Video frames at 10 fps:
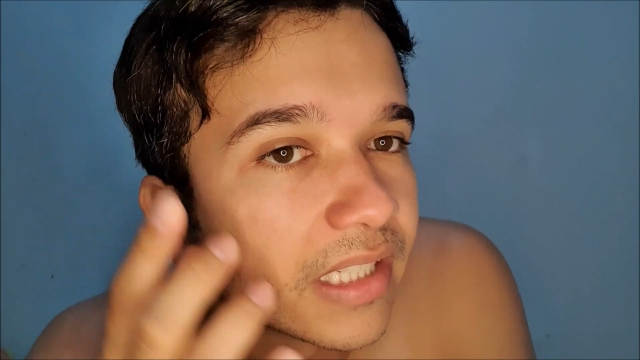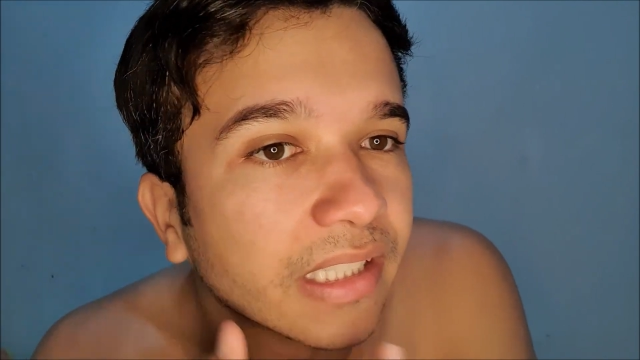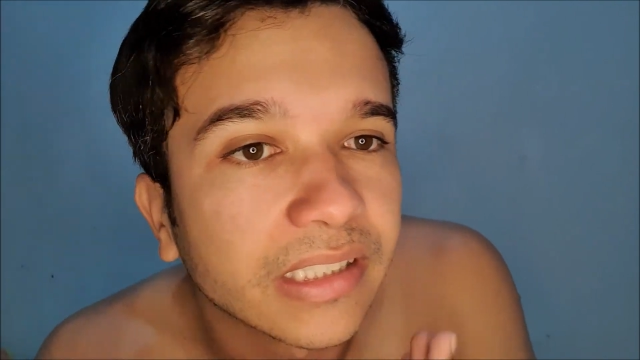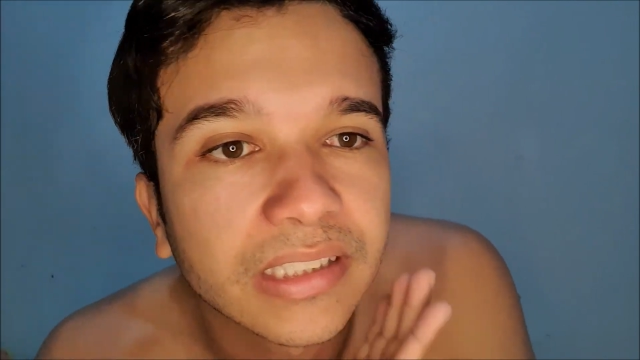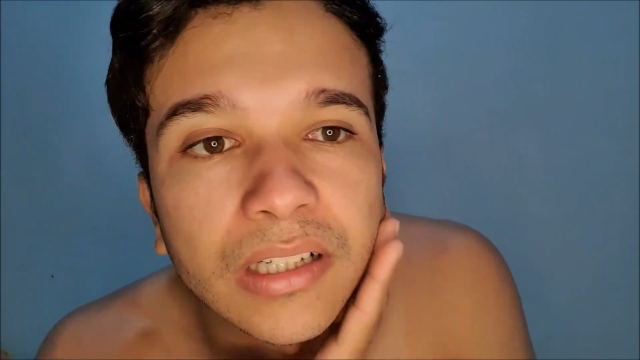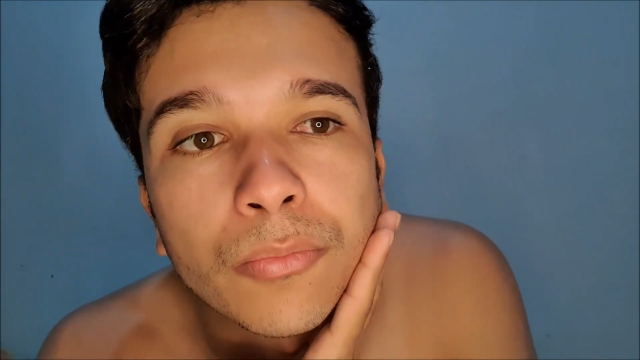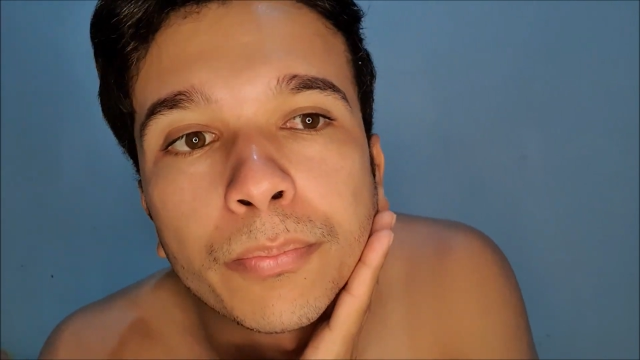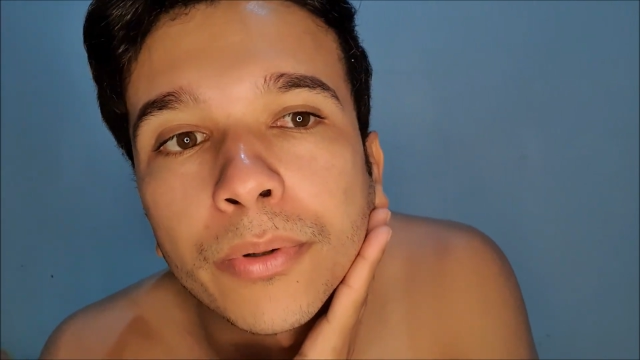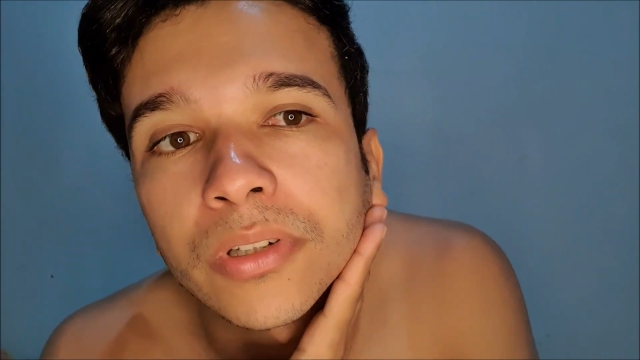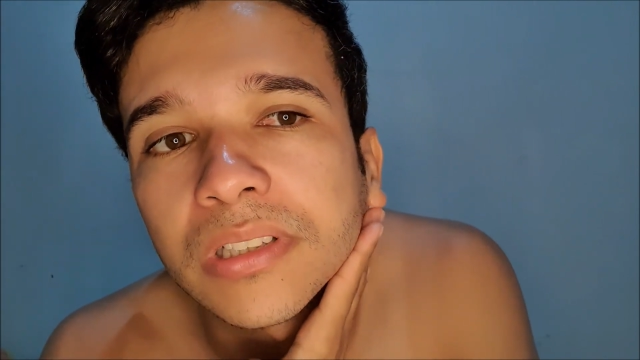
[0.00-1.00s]
Então
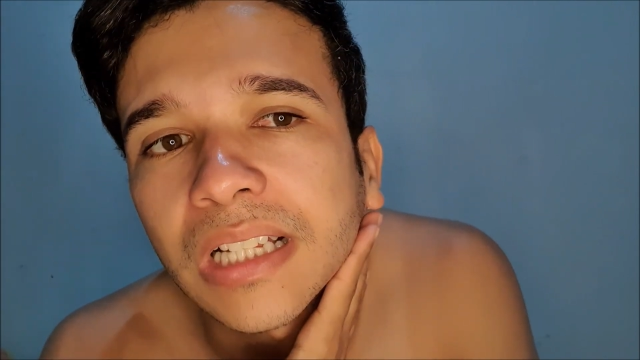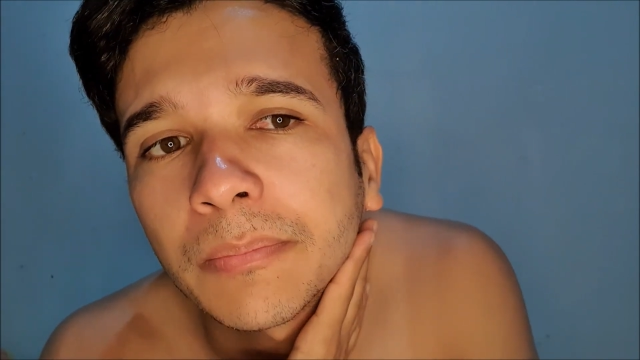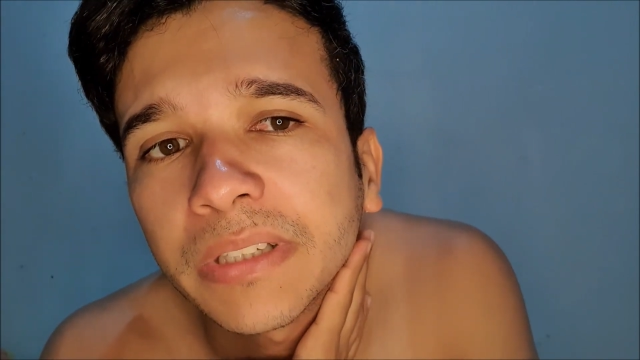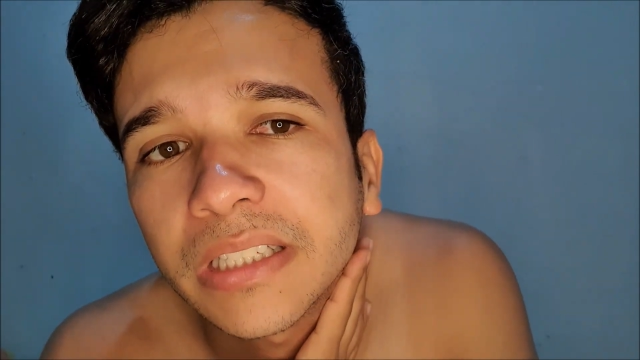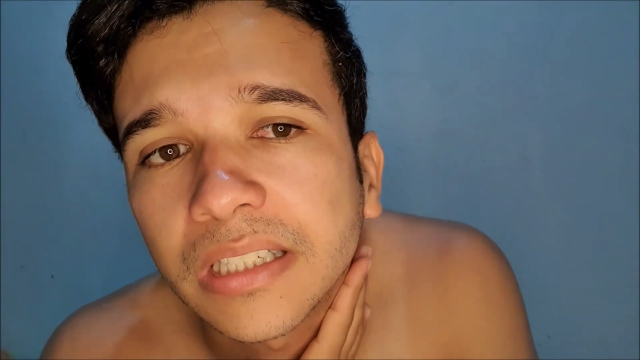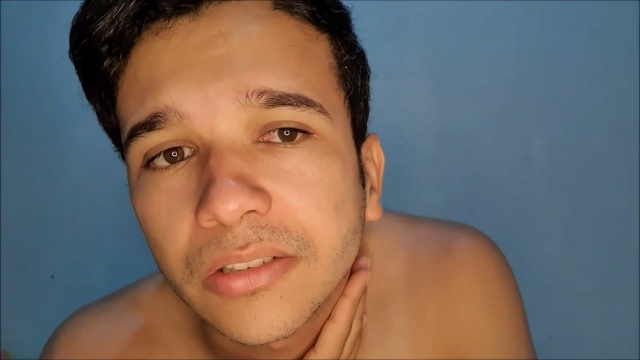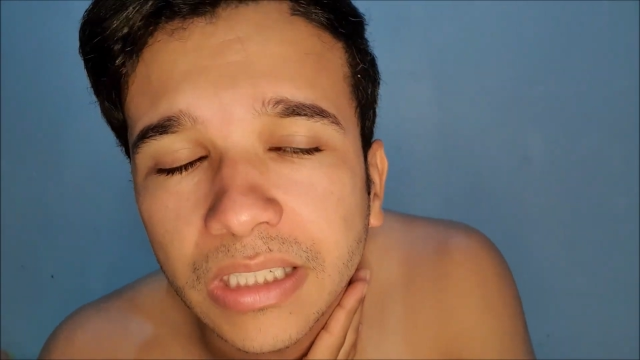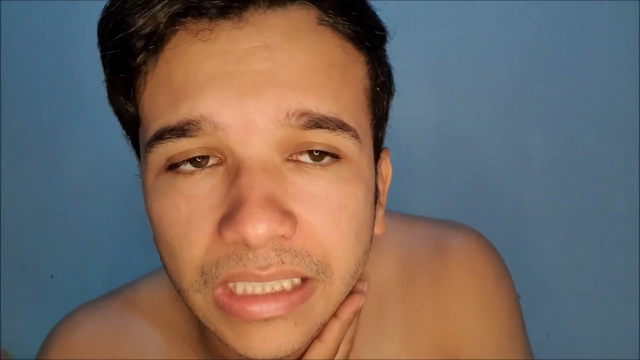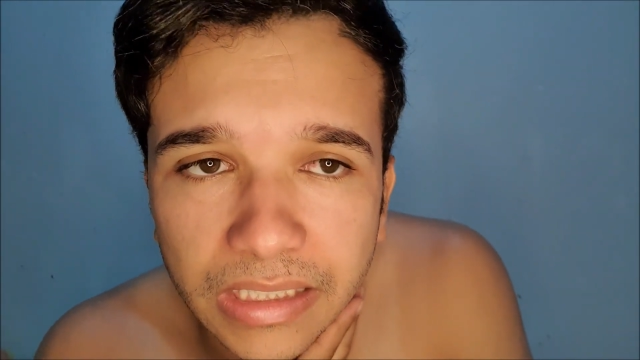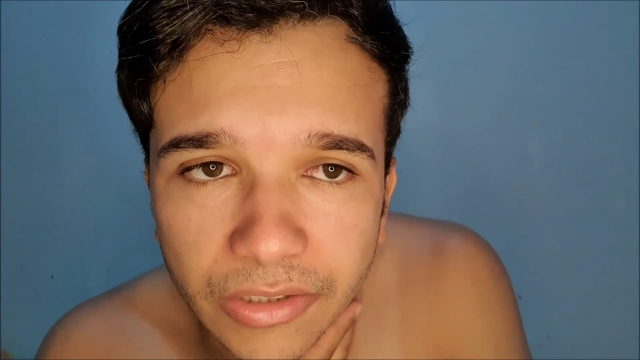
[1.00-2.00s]
pode estar tá aplicando que
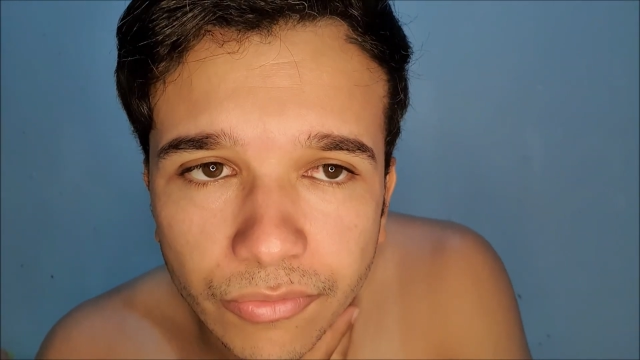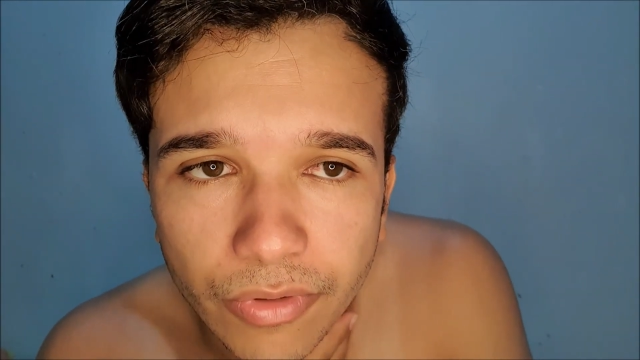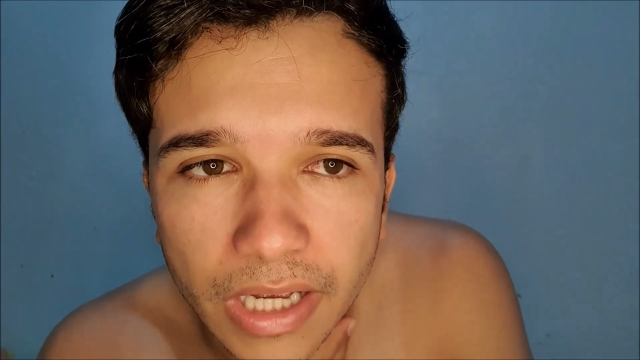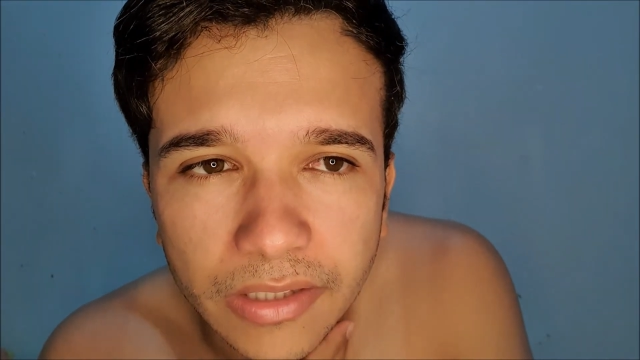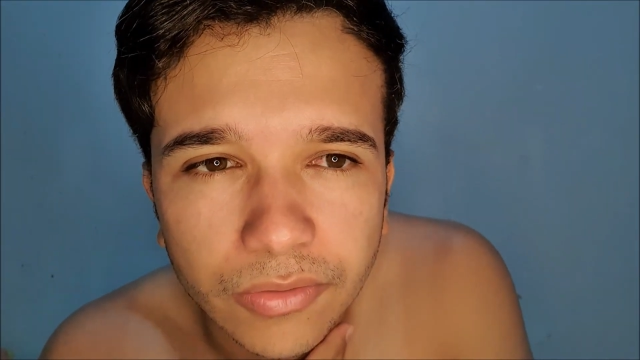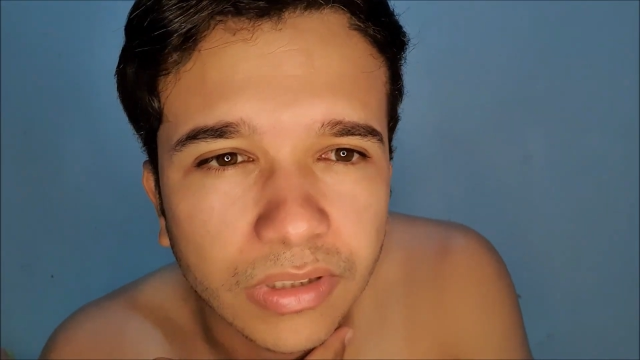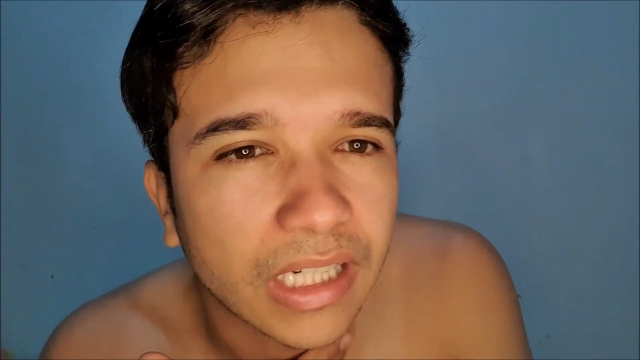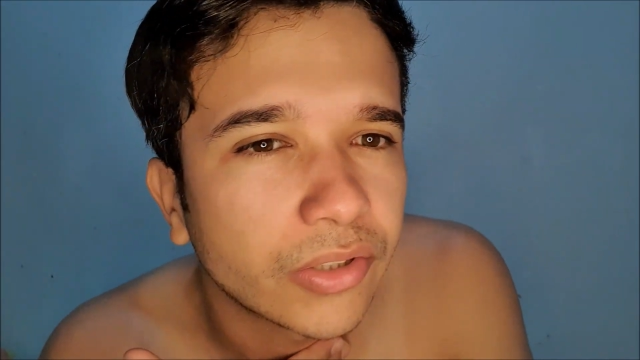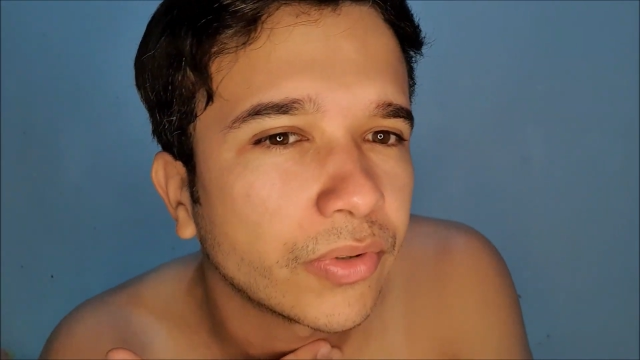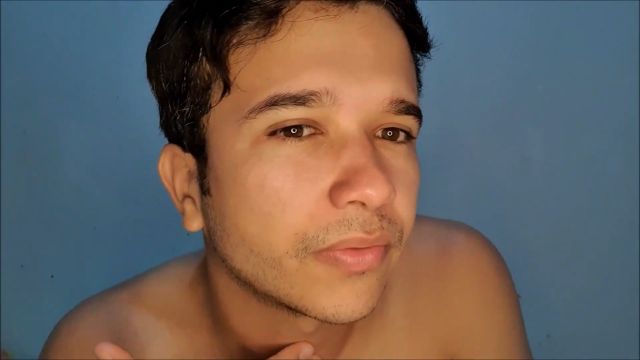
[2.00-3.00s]
ela tem um resultado e um